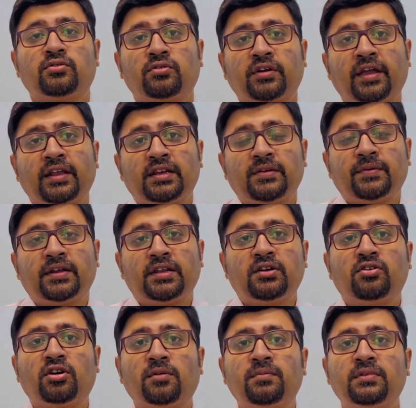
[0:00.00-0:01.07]
চোখে অ্যান্টিবায়োটিক
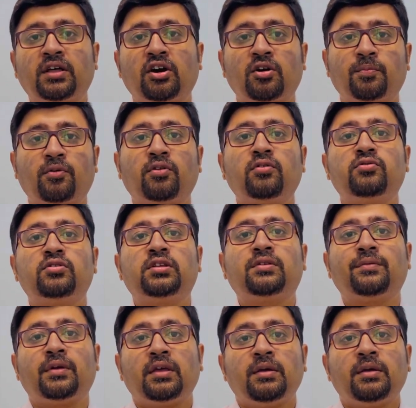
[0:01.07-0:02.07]
ড্রপ দেওয়ার পরও যদি